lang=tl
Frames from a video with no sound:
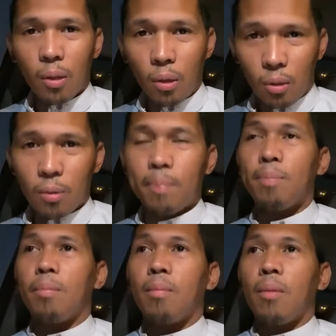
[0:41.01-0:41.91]
Oo.
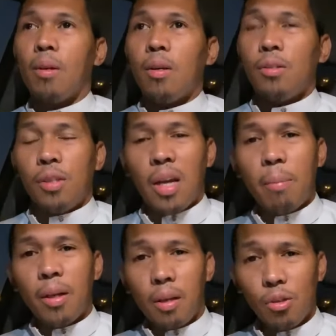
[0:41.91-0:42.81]

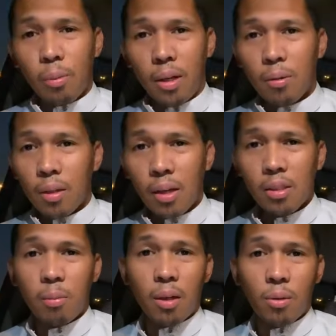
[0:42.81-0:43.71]
Sinabi ni Allah subhanahu wa ta'ala
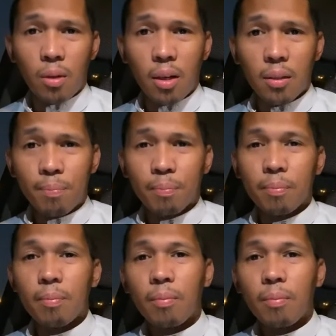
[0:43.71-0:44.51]
sa Binal Quran,